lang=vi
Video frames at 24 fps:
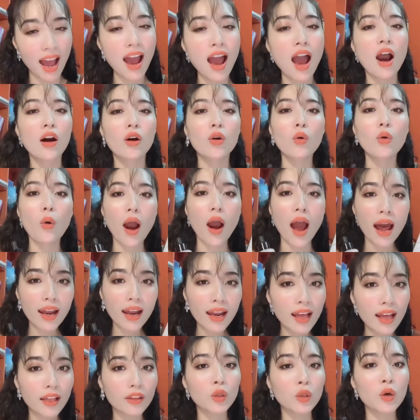À, quá
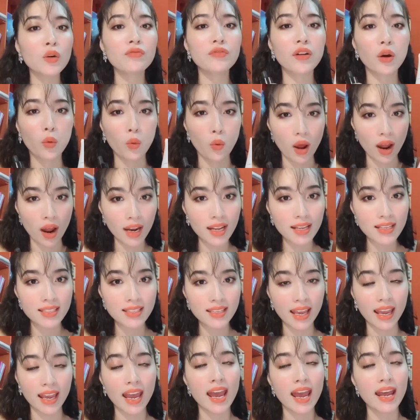là tốt và quá là
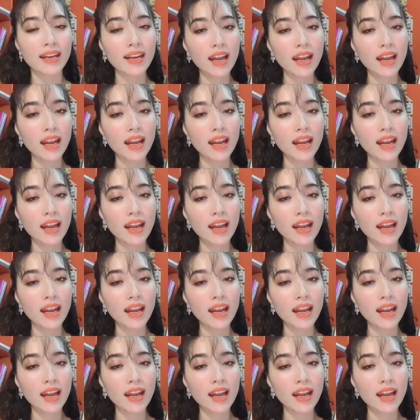rẻ,